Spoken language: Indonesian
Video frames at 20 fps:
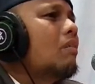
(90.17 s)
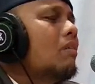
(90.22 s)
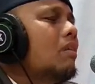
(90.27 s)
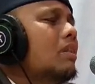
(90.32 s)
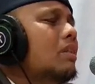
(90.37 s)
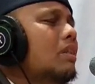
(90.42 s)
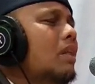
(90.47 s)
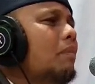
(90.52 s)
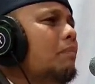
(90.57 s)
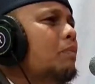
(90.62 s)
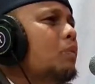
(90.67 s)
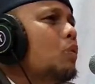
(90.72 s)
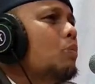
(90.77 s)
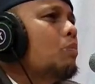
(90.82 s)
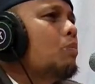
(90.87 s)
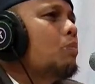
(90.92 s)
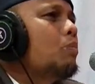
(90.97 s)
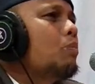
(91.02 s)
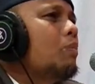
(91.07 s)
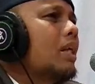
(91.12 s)
Allah
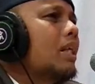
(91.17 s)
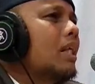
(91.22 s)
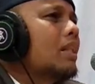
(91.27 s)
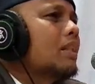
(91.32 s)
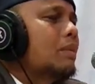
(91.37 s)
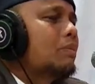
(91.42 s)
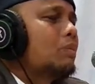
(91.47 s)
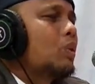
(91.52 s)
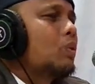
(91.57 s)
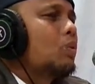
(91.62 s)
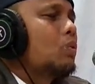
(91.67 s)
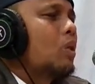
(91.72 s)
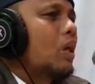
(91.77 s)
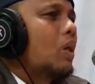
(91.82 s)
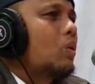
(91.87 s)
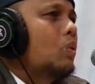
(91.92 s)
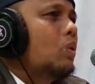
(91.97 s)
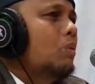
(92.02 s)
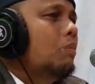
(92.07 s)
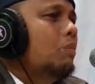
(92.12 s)
tidak mengubah nasib
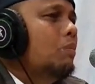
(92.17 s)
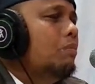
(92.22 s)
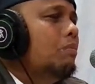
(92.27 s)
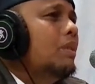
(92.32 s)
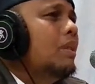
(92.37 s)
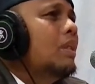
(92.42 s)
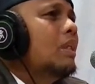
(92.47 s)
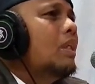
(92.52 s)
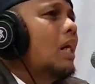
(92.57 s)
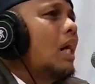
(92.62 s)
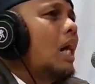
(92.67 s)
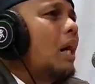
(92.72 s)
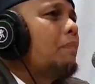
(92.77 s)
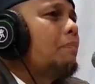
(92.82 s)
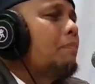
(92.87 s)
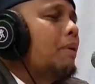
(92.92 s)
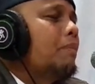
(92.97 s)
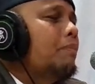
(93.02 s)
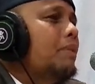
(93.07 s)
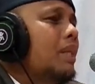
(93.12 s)
suatu kaum
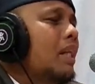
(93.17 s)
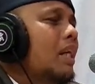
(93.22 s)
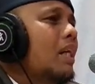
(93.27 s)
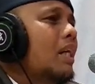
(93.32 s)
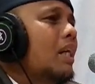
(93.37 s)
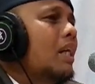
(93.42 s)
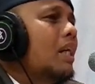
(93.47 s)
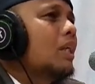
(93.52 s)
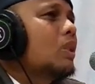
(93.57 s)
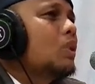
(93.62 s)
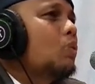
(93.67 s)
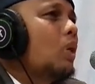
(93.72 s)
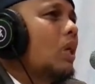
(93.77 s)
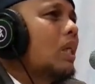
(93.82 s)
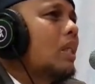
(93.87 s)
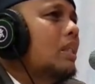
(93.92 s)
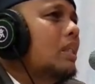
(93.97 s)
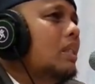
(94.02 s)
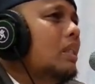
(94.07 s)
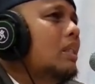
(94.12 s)
apabila
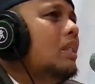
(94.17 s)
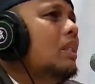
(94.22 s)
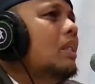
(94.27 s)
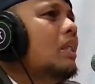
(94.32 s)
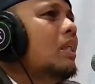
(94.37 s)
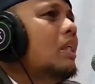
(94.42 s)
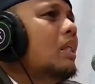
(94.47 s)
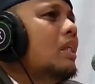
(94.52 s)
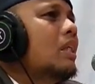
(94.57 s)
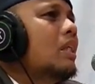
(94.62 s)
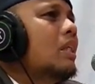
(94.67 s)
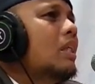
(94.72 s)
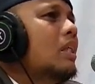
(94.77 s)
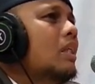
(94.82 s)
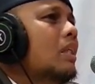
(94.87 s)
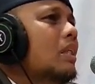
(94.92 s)
kecuali